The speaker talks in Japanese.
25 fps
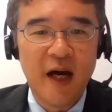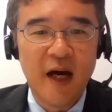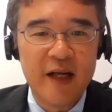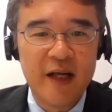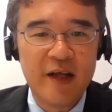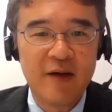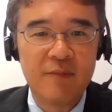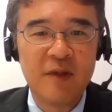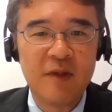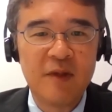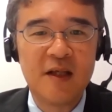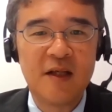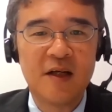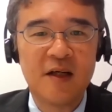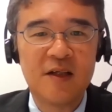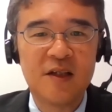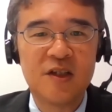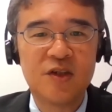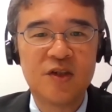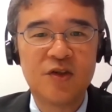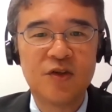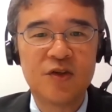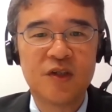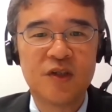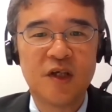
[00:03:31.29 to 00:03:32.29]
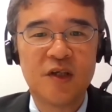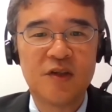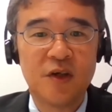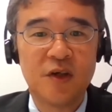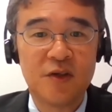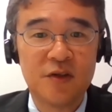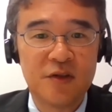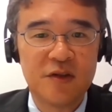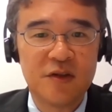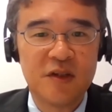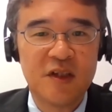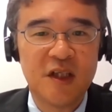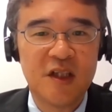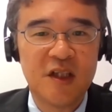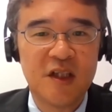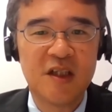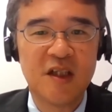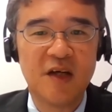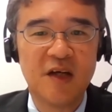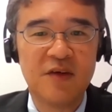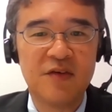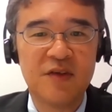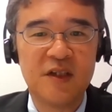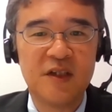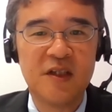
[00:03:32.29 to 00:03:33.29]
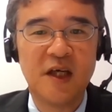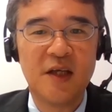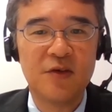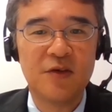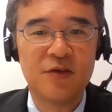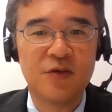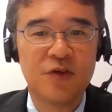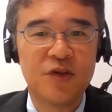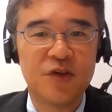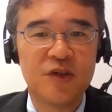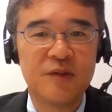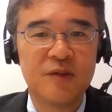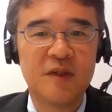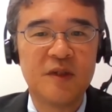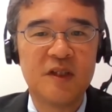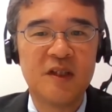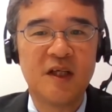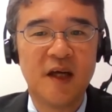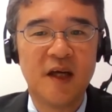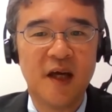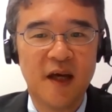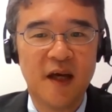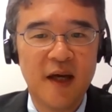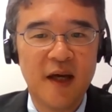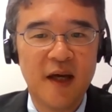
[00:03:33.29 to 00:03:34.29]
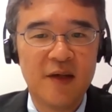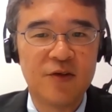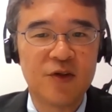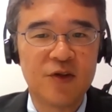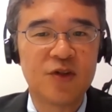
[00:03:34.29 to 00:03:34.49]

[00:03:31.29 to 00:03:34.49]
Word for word: あるいは民間事業者による TCFD への取り組み事例